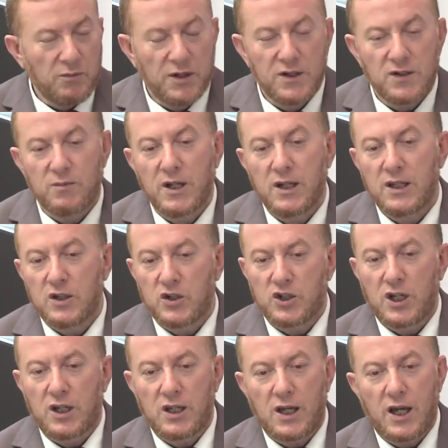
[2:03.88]
بالنسبه
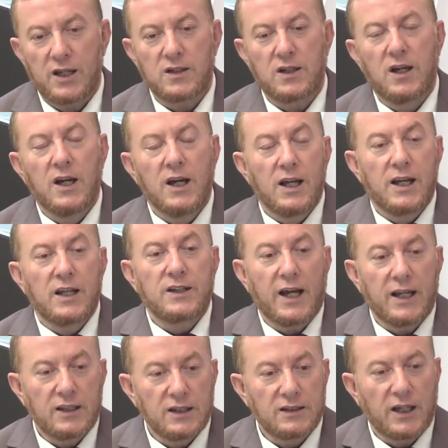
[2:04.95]
للشركات
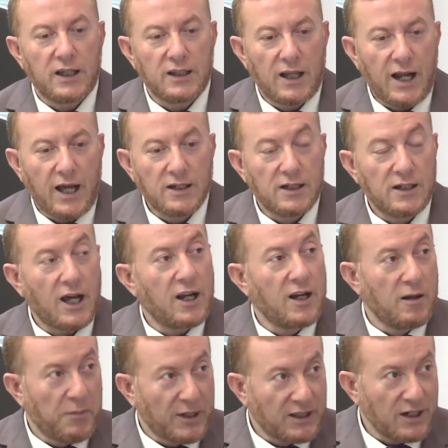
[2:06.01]
نتحدث ايضا عن النقل
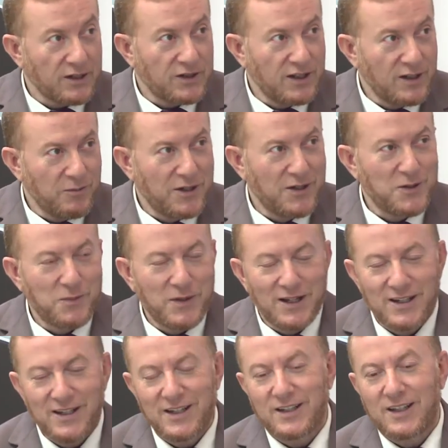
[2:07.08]
المدرسي بالنسبه
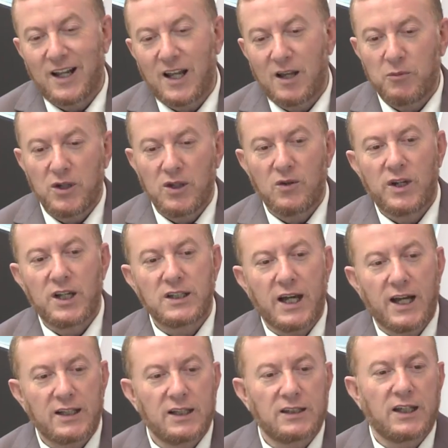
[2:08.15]
للتلاميذ
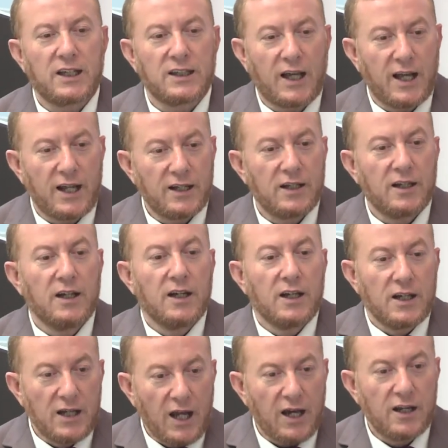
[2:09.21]
ونتحدث ايضا عن
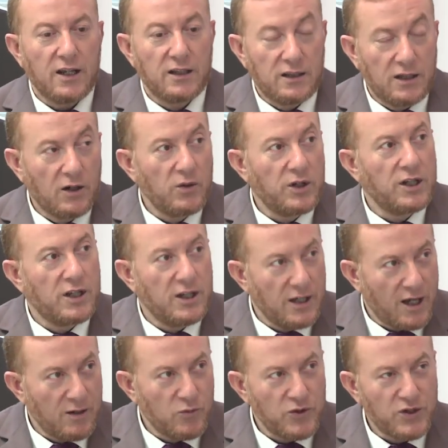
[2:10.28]
النقل الدولي
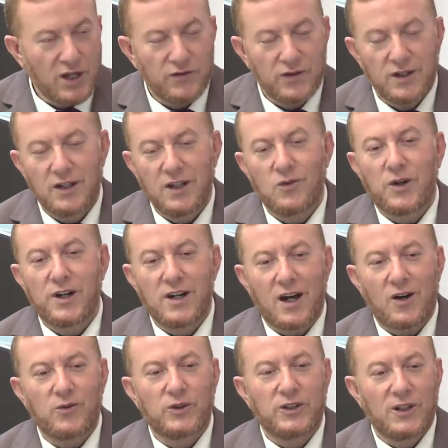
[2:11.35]
للمسافرين
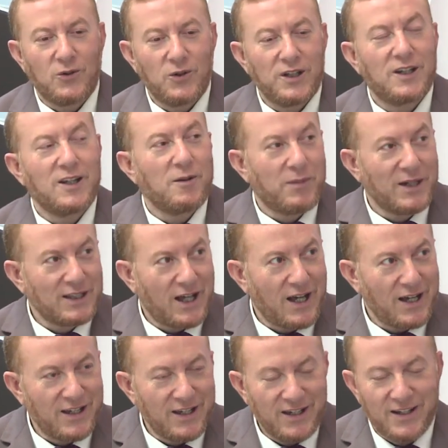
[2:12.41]
والنقل الدولي
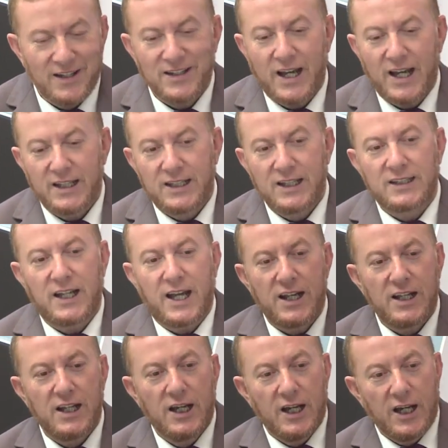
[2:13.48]
للبضائع نتحدث
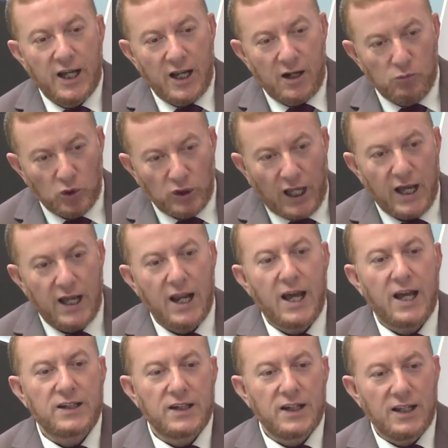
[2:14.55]
عن
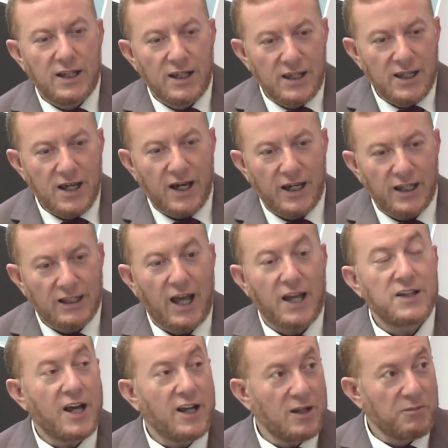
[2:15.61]
المدخلات اللي هي قطاع
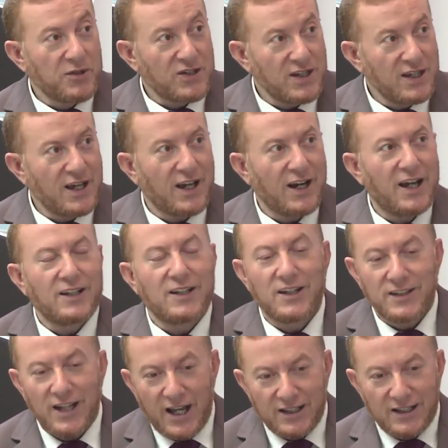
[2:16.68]
تعليم السيارات
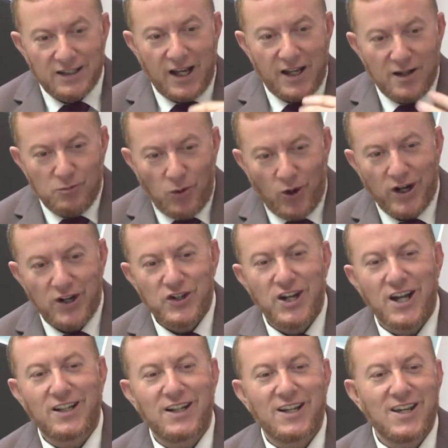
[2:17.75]
نتحدث عن
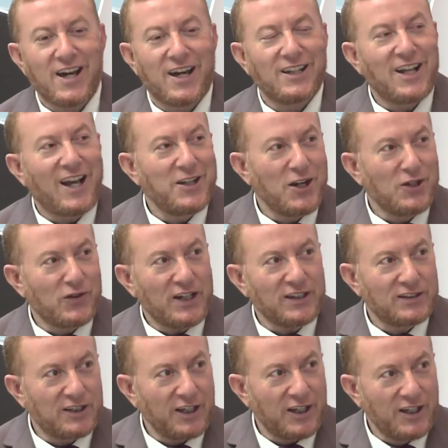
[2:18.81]
المخرجات اللي هي قطاع ديال
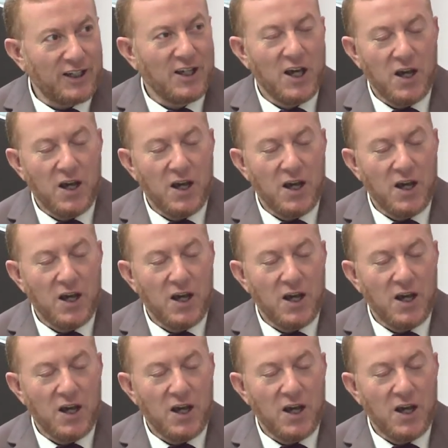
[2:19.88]
الفحص التقني